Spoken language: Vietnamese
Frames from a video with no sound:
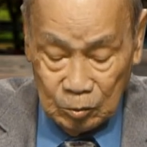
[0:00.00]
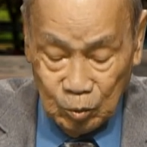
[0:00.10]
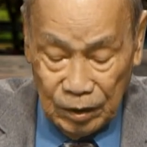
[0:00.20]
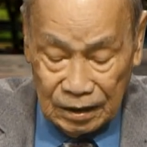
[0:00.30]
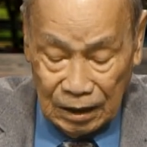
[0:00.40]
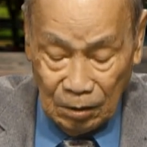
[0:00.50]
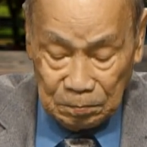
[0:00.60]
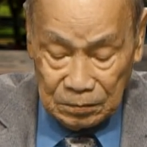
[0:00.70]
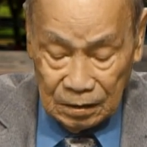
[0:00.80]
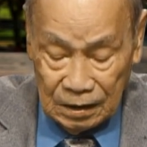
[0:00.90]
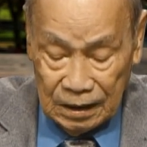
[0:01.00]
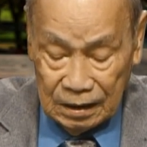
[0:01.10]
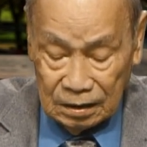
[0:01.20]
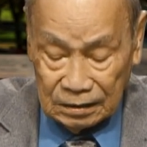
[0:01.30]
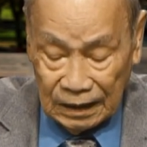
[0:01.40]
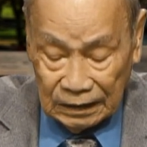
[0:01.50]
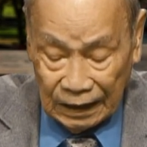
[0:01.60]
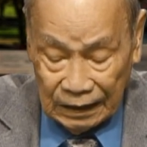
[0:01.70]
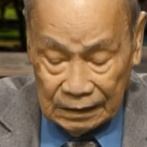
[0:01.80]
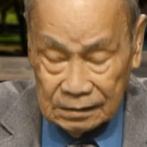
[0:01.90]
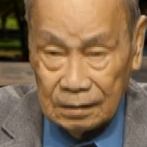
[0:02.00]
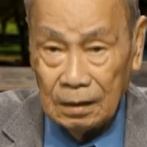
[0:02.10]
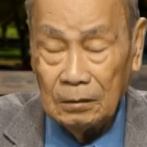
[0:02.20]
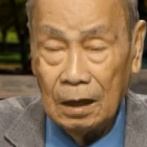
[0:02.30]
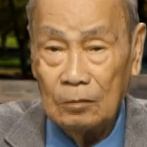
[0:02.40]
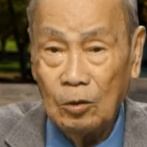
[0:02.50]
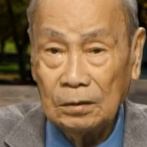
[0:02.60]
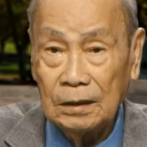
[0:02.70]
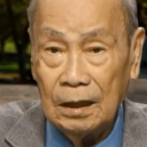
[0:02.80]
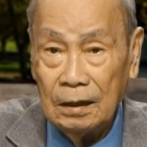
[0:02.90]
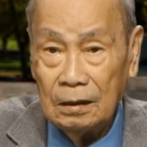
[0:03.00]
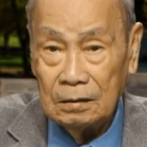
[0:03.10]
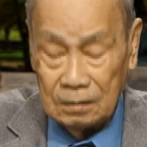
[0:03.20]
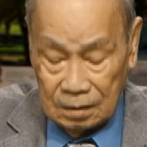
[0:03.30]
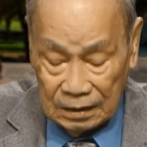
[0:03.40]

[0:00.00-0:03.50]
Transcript: quyên góp thì người ta thấy được, ở quốc tế thì